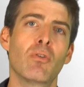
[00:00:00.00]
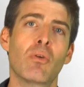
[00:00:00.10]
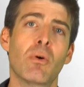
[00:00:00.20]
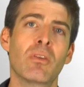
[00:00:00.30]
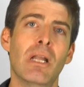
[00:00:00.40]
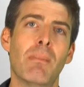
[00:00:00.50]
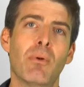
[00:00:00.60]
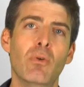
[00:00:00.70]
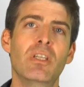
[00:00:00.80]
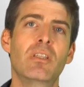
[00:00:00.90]
d'augmenter la
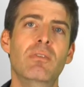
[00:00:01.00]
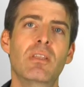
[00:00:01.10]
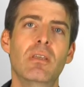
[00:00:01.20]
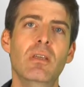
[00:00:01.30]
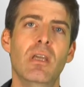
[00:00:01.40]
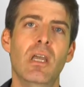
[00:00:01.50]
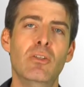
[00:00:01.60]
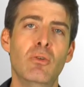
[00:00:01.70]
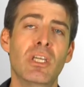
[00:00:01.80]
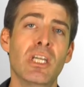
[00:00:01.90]
productivité et
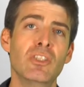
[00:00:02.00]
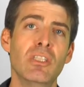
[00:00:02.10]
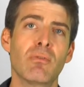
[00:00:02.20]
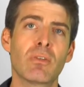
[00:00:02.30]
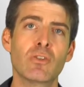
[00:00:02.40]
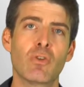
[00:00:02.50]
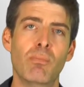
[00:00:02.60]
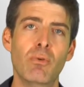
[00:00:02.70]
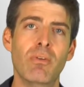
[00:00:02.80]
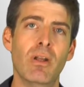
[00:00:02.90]
de dégager davantage de
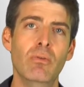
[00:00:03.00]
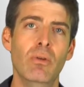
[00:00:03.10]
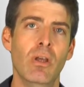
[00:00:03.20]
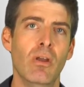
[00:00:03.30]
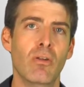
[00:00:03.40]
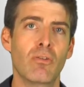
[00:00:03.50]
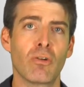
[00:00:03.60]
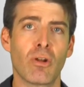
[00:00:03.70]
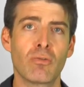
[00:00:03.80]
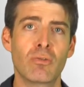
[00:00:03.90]
plus-value sur
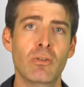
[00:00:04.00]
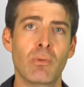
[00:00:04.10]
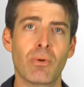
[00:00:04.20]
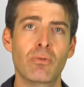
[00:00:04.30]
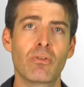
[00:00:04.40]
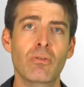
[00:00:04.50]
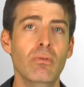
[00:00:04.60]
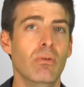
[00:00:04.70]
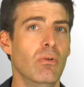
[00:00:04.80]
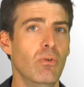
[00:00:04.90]
leurs outils de
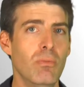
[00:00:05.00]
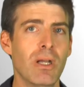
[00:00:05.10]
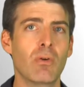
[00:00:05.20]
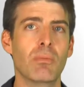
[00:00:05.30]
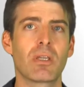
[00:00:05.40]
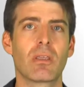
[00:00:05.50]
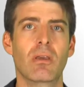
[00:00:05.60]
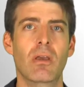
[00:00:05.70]
production, humains compris.